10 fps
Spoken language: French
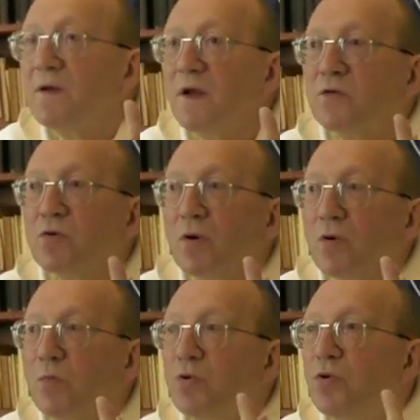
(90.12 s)
nature.
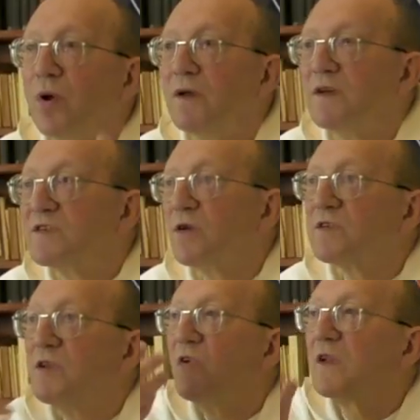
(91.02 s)
Le but de la
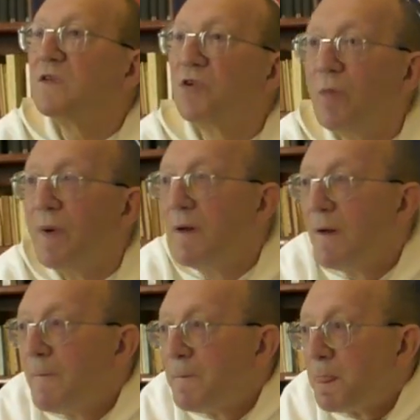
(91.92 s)
naissance, c'est de faire des hommes.
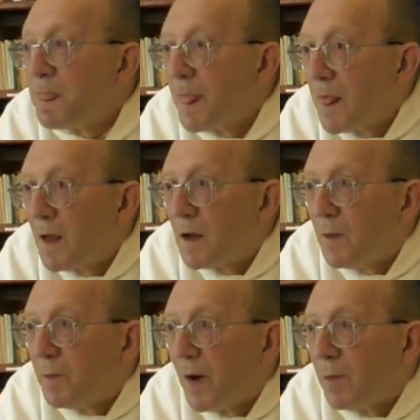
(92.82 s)
Hein,
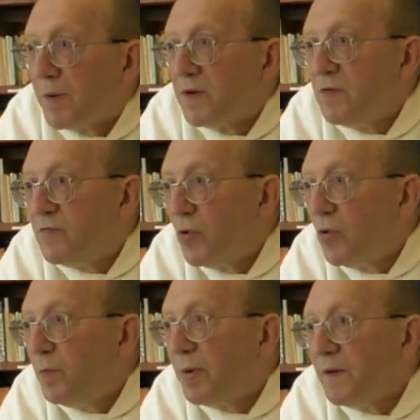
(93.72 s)
pas, des
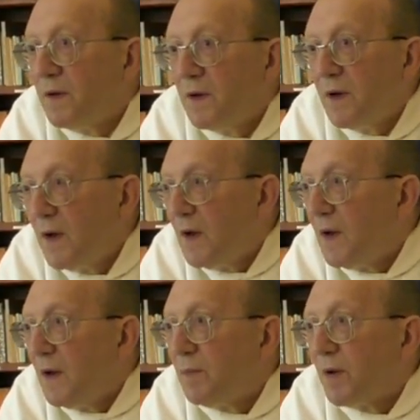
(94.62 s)
veaux, pas des,
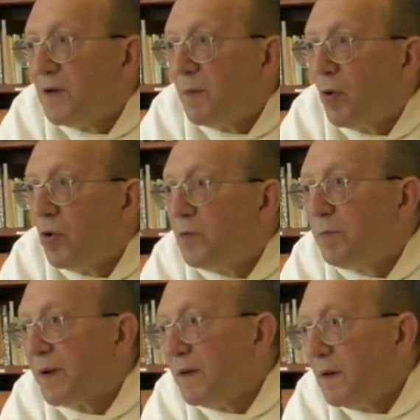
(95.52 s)
pas des
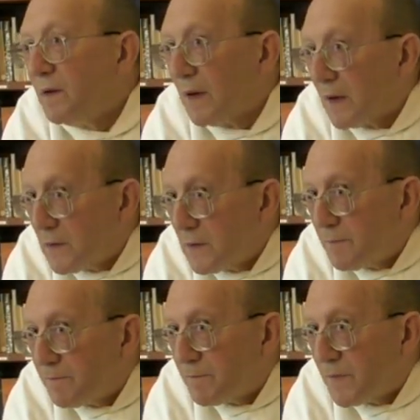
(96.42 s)
brutes, pas des.
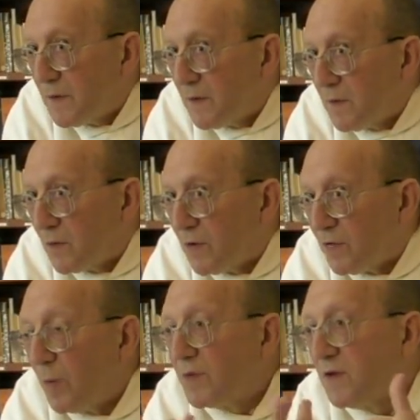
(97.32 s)

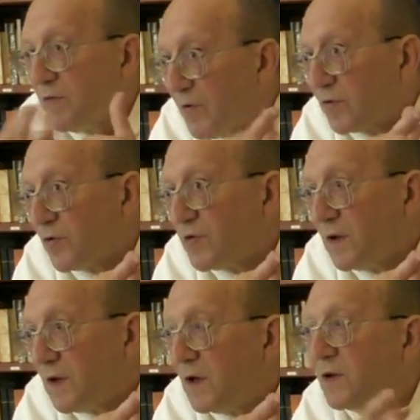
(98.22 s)
des hommes qui vivent en
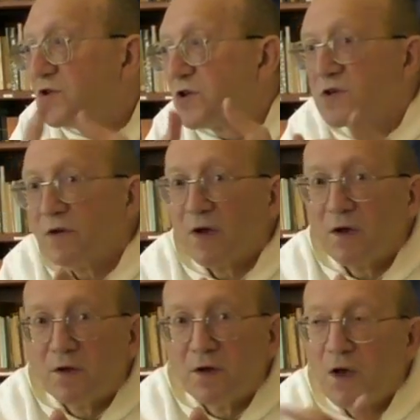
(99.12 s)
société, qui cherchent la
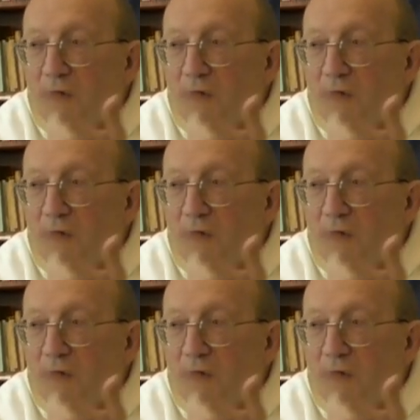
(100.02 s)
vérité,